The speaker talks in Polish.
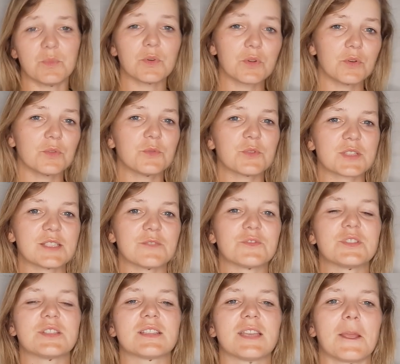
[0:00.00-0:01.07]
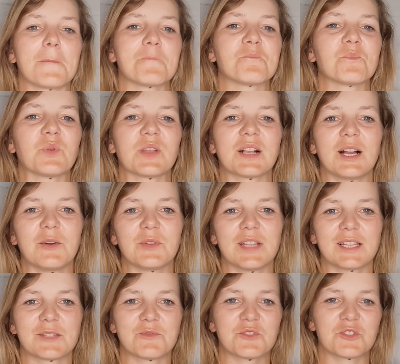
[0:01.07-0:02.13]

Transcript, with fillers: bo konkursy wszystkie polegały na tym,